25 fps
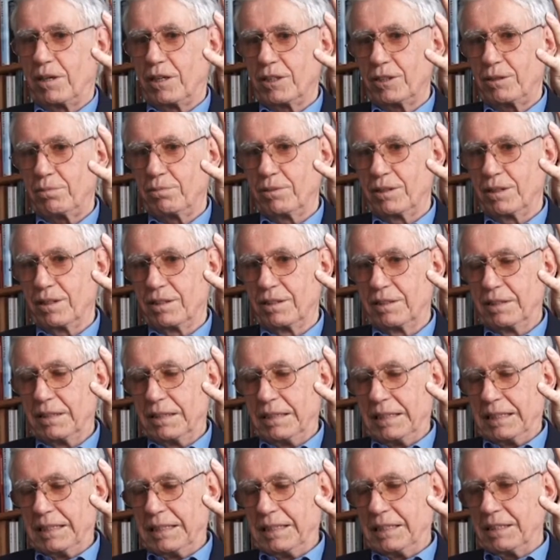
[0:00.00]
Beispiel
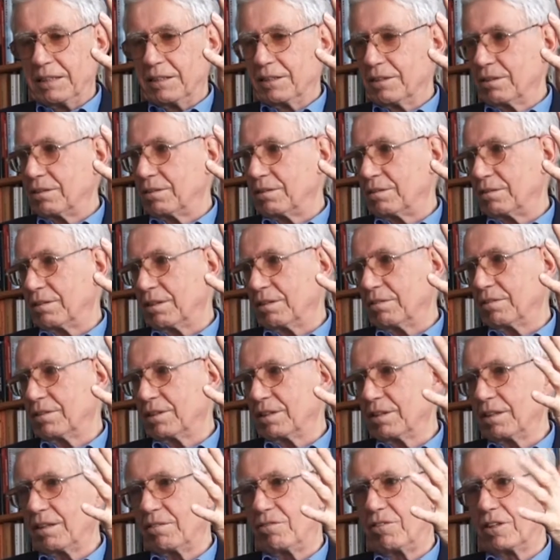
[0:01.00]
ist, die,
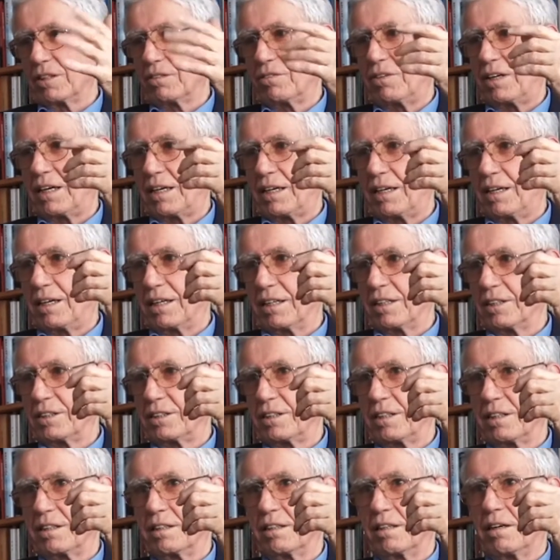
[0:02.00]
sind die
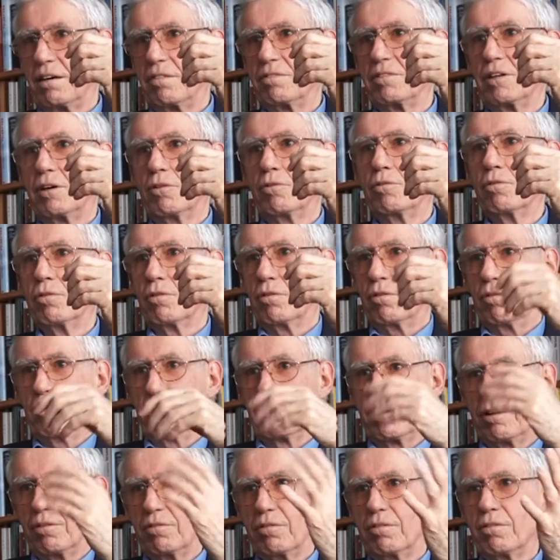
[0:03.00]
Phosphatlagerstätten auf
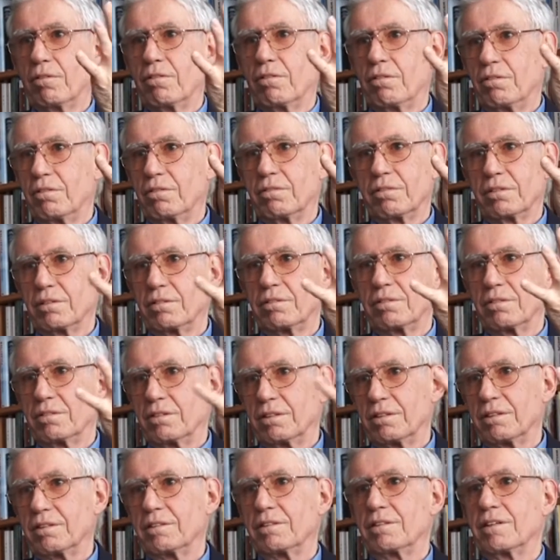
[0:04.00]
Nauru. Nauru ist
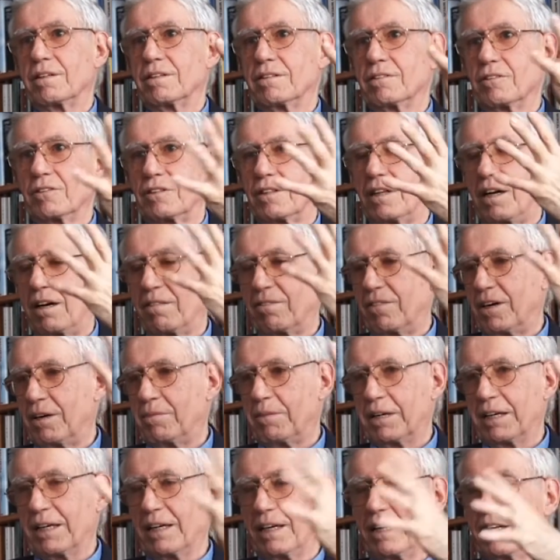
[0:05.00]
dieses Inselstaat,
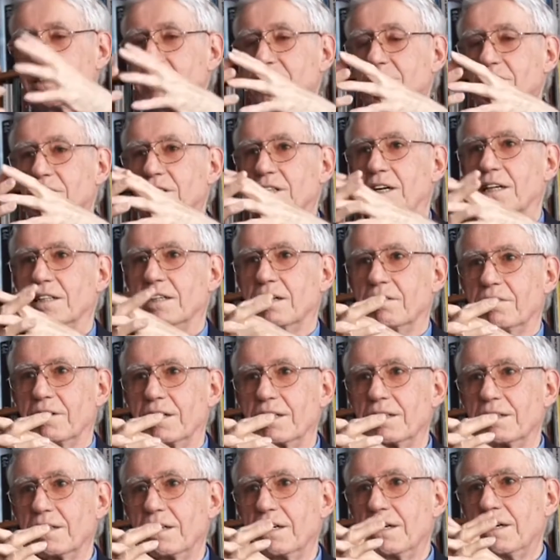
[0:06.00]
war mal der reichste Staat der
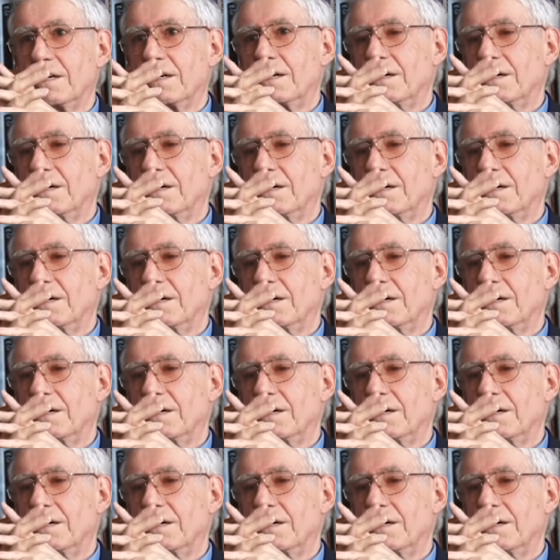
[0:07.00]
Welt,